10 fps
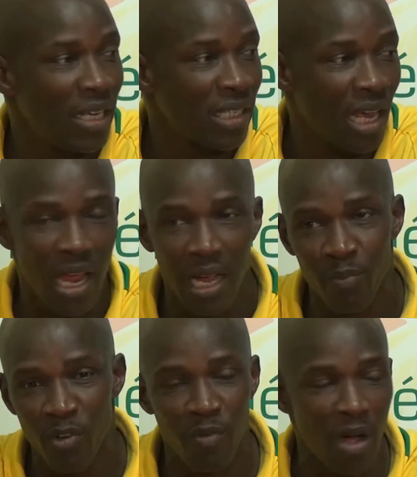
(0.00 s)
les gens là, ils ne
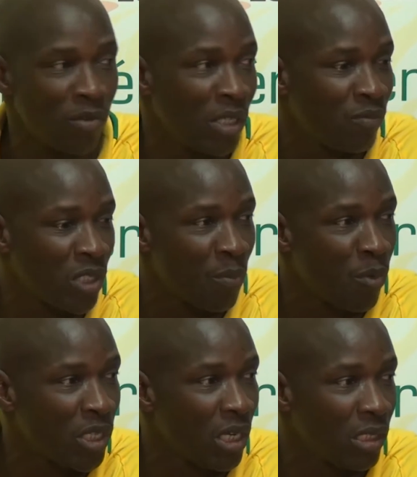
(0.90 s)
peuvent pas vous,
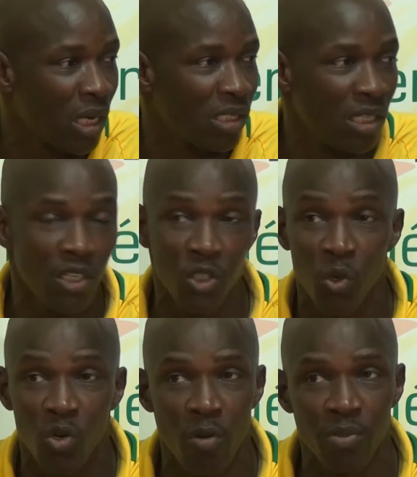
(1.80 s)
imposer de changer de
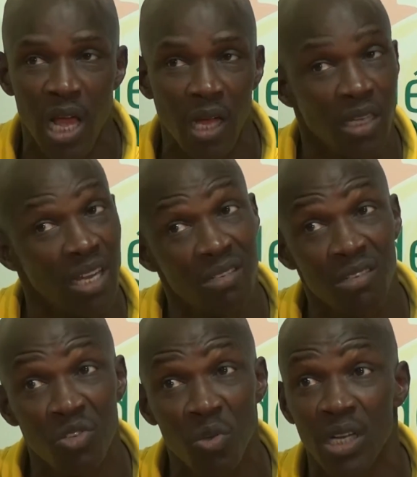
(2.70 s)
jour comme ça. Il y a des
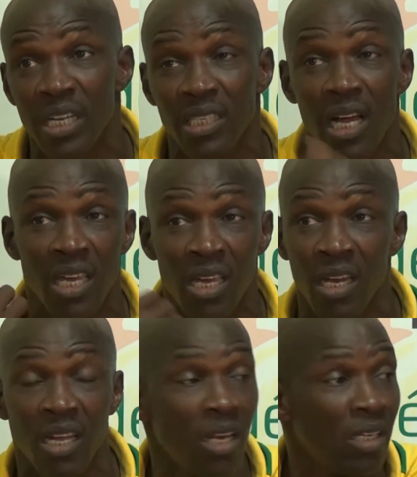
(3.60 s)
jeunes joueurs, des gens qui
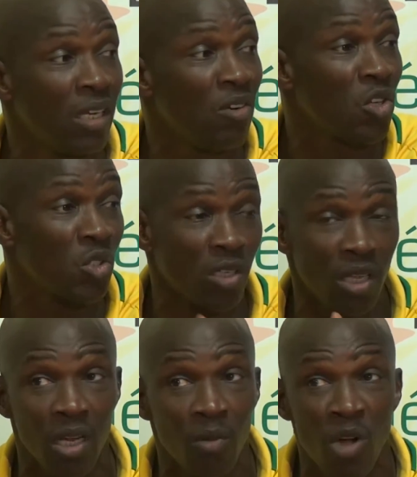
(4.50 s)
crient, qui le disent non,
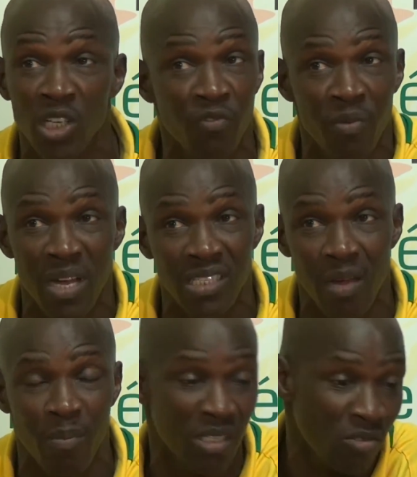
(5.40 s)
sortez-le. Moi, je ne fais pas
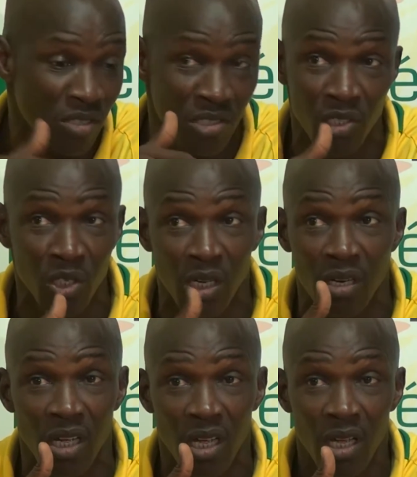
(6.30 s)
ça parce que de sont des jeunes
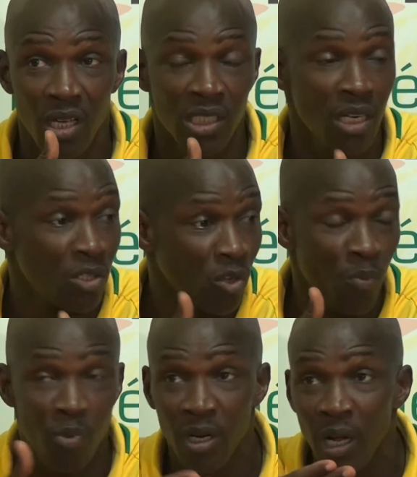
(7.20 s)
Je les sors
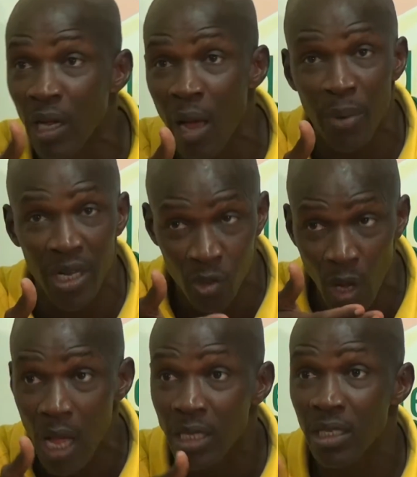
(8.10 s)
pour qu'après il
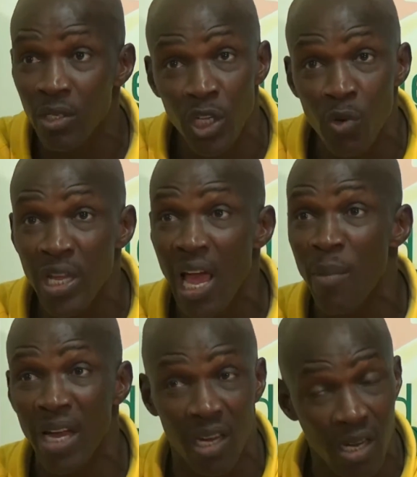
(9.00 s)
soit... C'est lui qui a
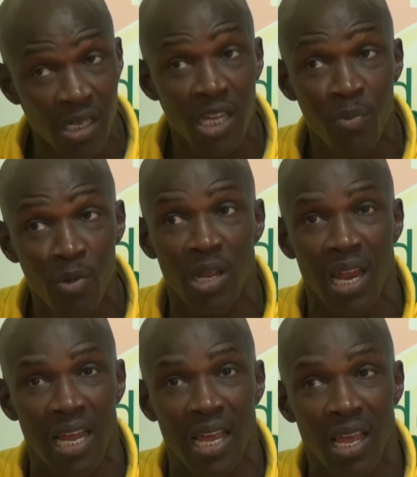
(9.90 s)
marqué le début buts de
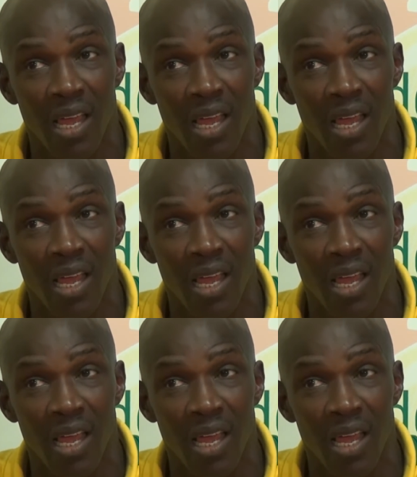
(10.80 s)
l'allée.